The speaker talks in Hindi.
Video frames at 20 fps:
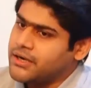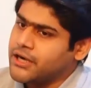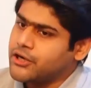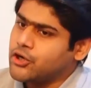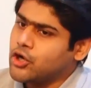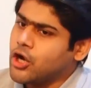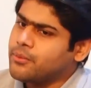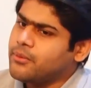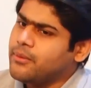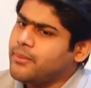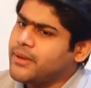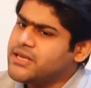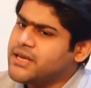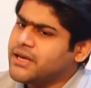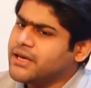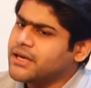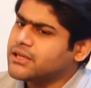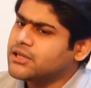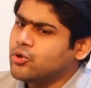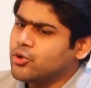पर टिकटॉक पे मैं
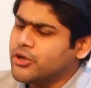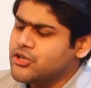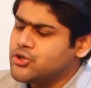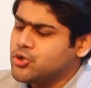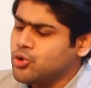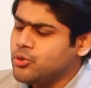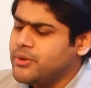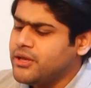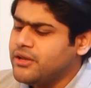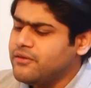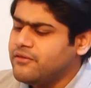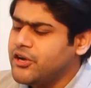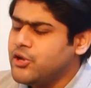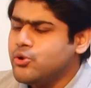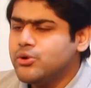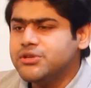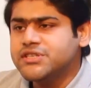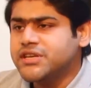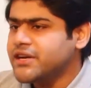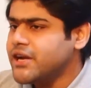ये करता हूँ कि जो मेरी
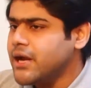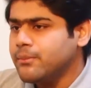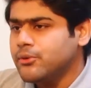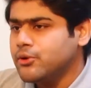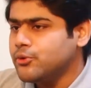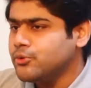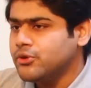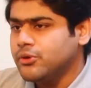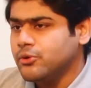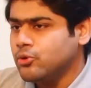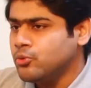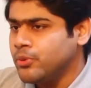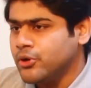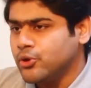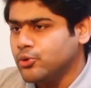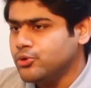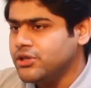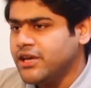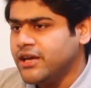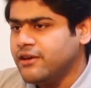वीडियो इंस्टाग्राम के होती है ऊपर
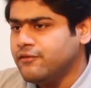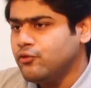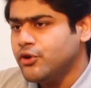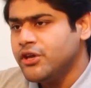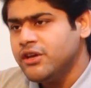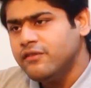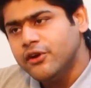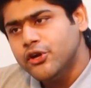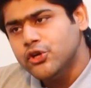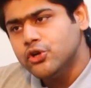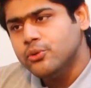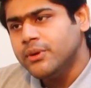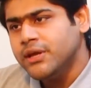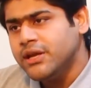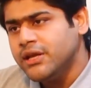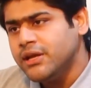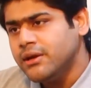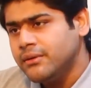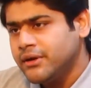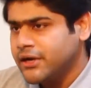होती है वही वीडियो
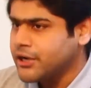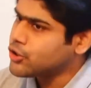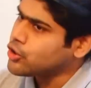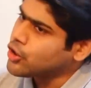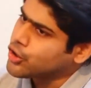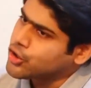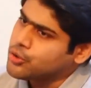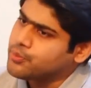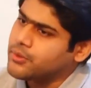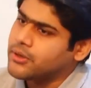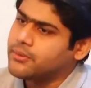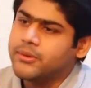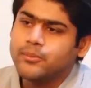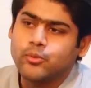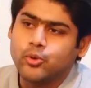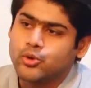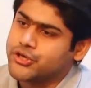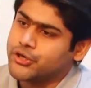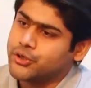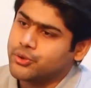मेरी टिकटॉक के ऊपर भी
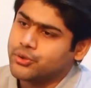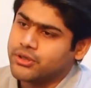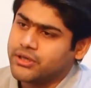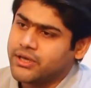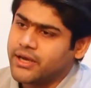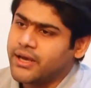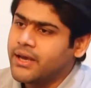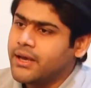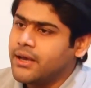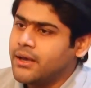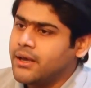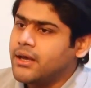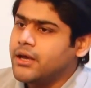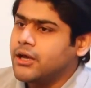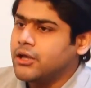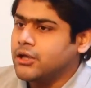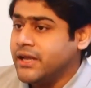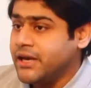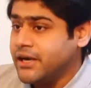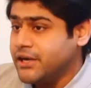पोस्टेड होती है वो उस पर
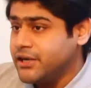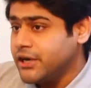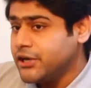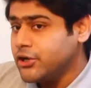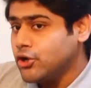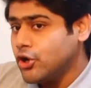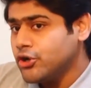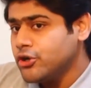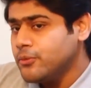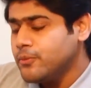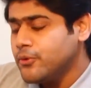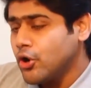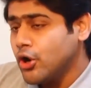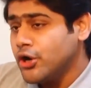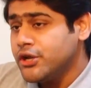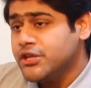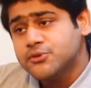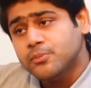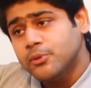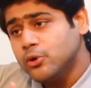लेकिन टिकटॉक के ऊपर
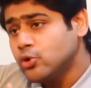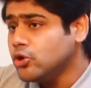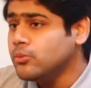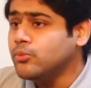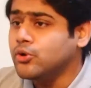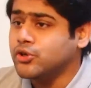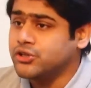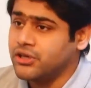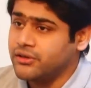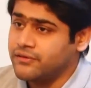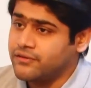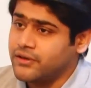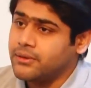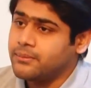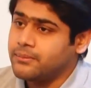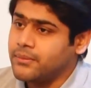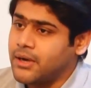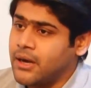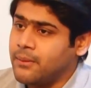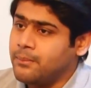ऑडियंस बिल्कुल मुख्तलिफ है
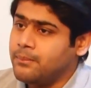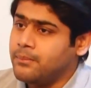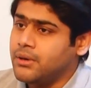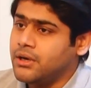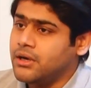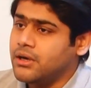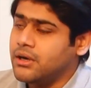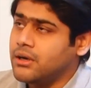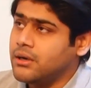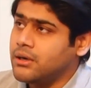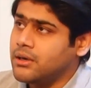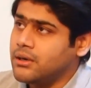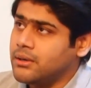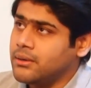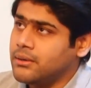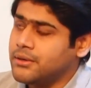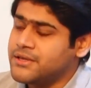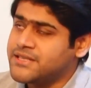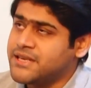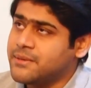हम्म।
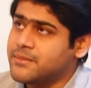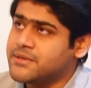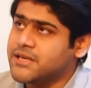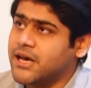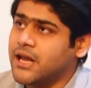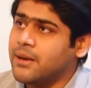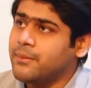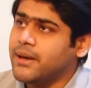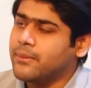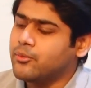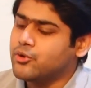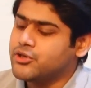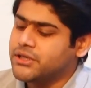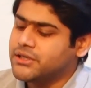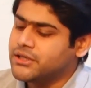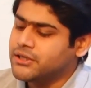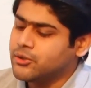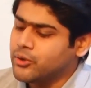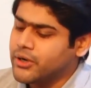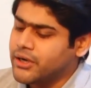अब इसकी मिसाल मैं आपको ये
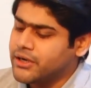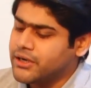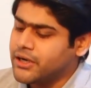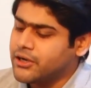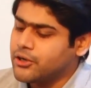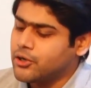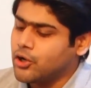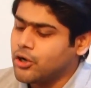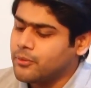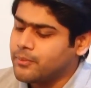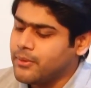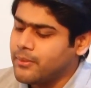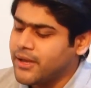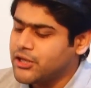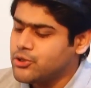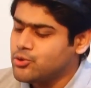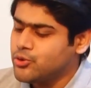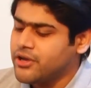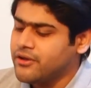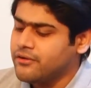देता हूँ कि टिकटॉक पर
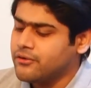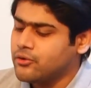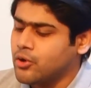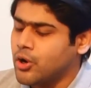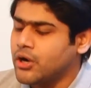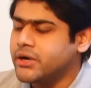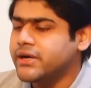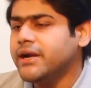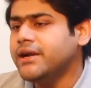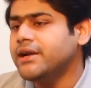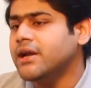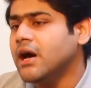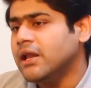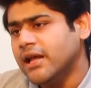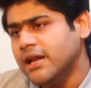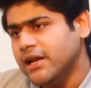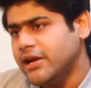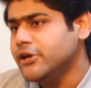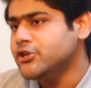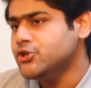मैंने क्योंकि कॉन्टेंट
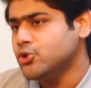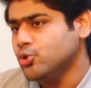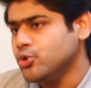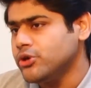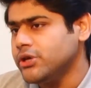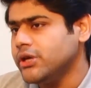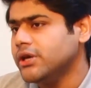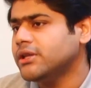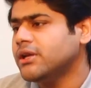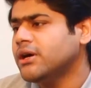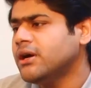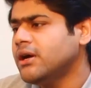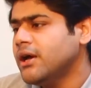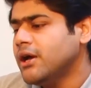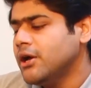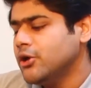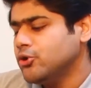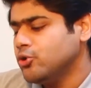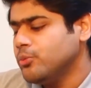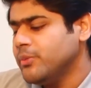डालना लेट शुरू किया था
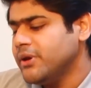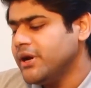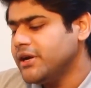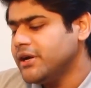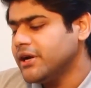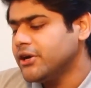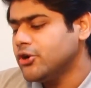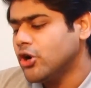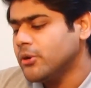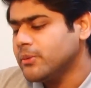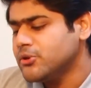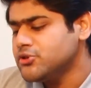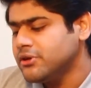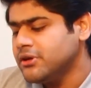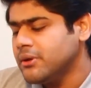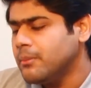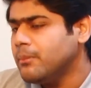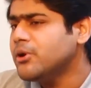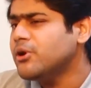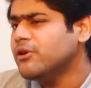तो मेरे टिकटॉक पे जो
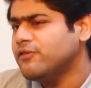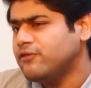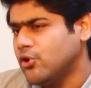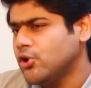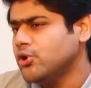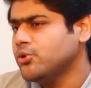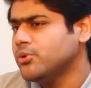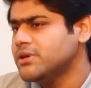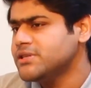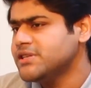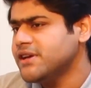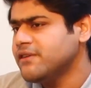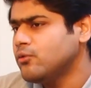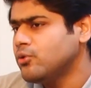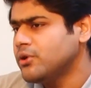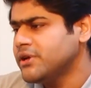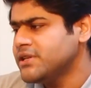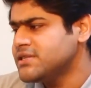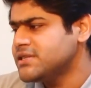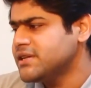नंबर ऑफ फॉलोअर्स हैं
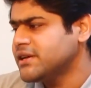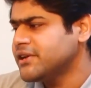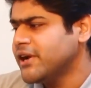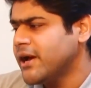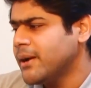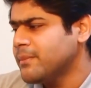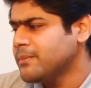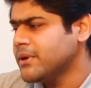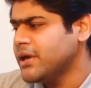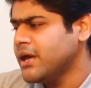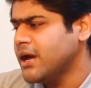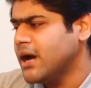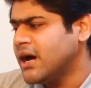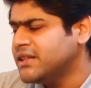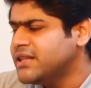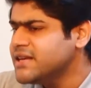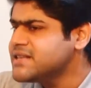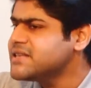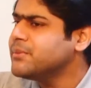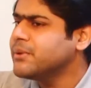वो इंस्टाग्राम के
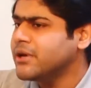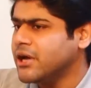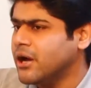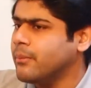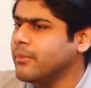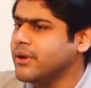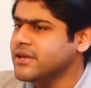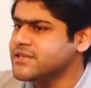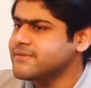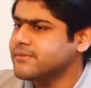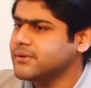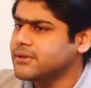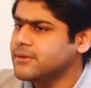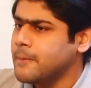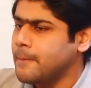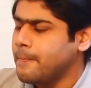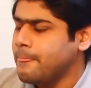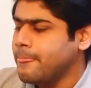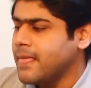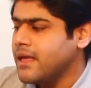आधे से भी कम है इस वक्त
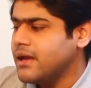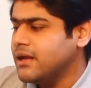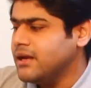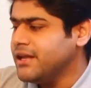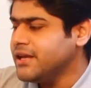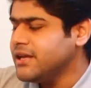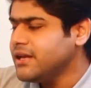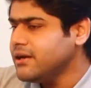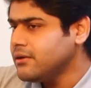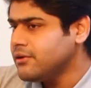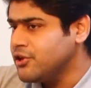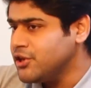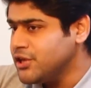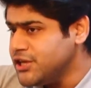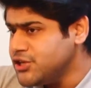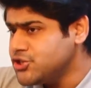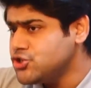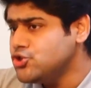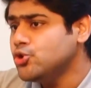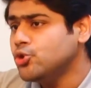हम्म, हम्म। लेकिन
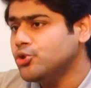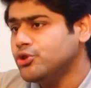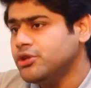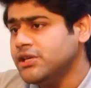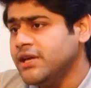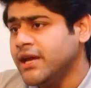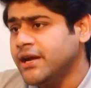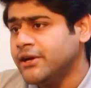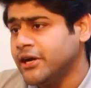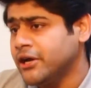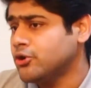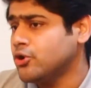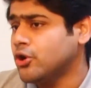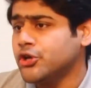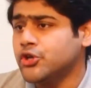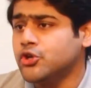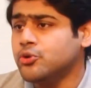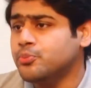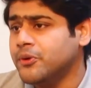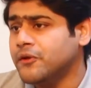रीच जो होती है
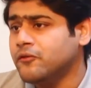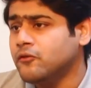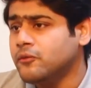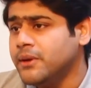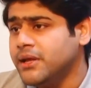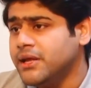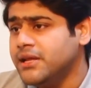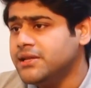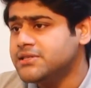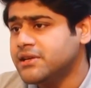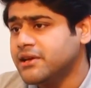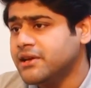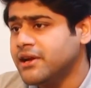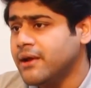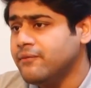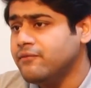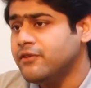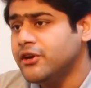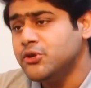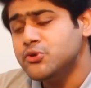टिकटॉक के ऊपर वो मेरी
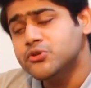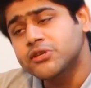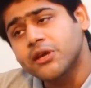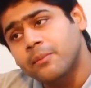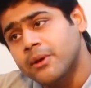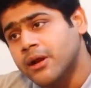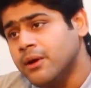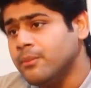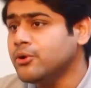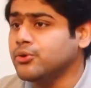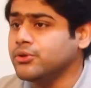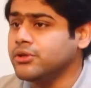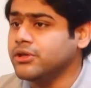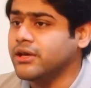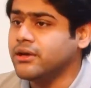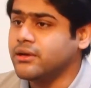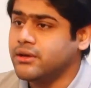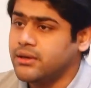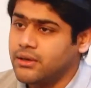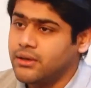इंस्टाग्राम वीडियोस के बराबर होती
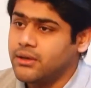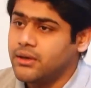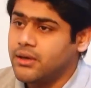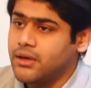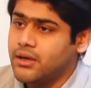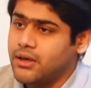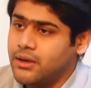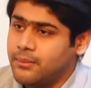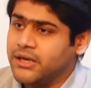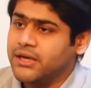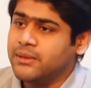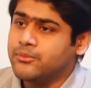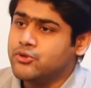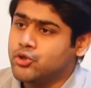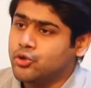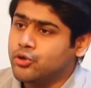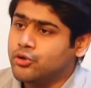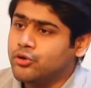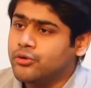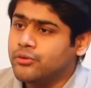है हम्म, मतलब
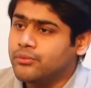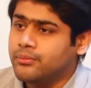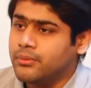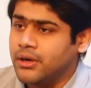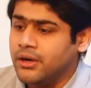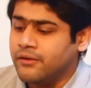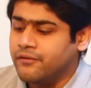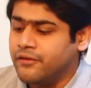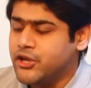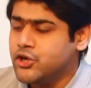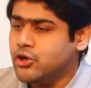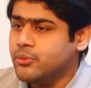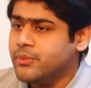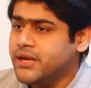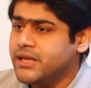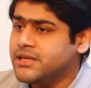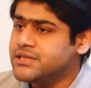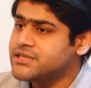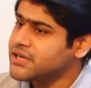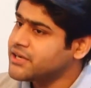जो वीडियो
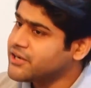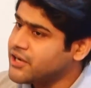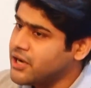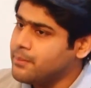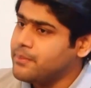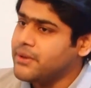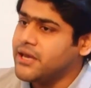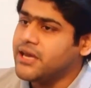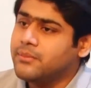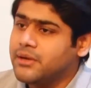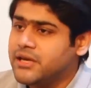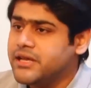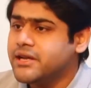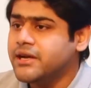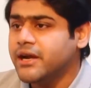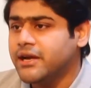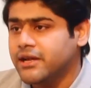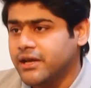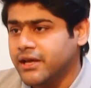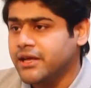मेरी इंस्टाग्राम पे एक
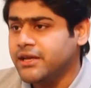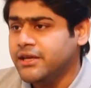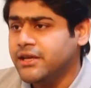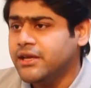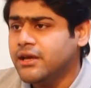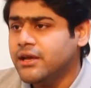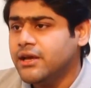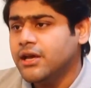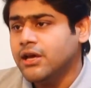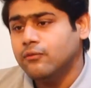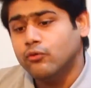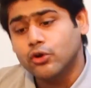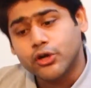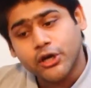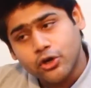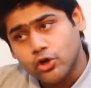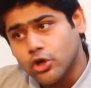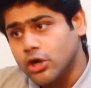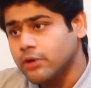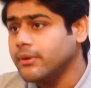मिलियन हिट करेगी वो
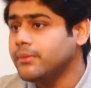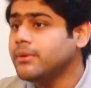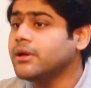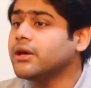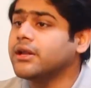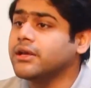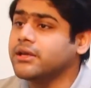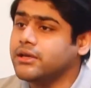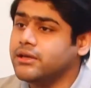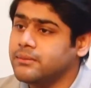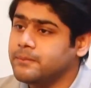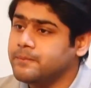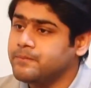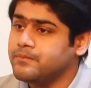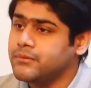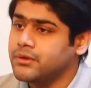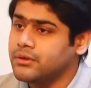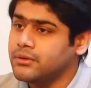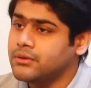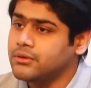टिकटॉक पे भी करेगी
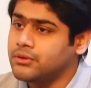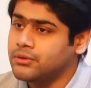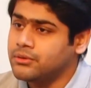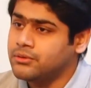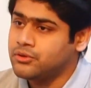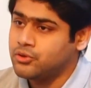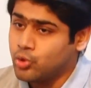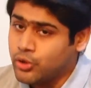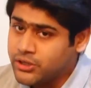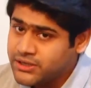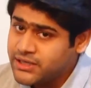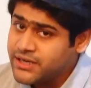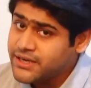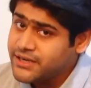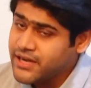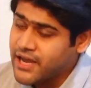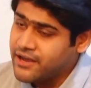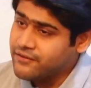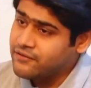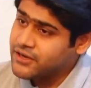ओके तो इतनी
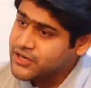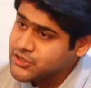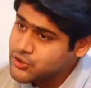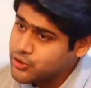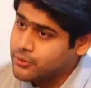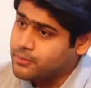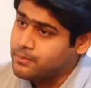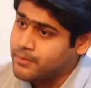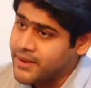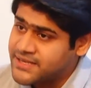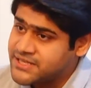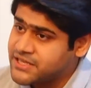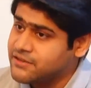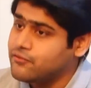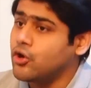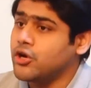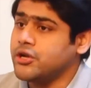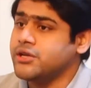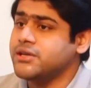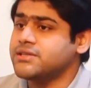डाइवर्स और
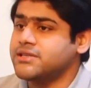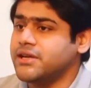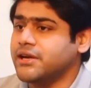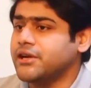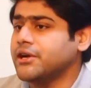मैसिव ऑडियंस है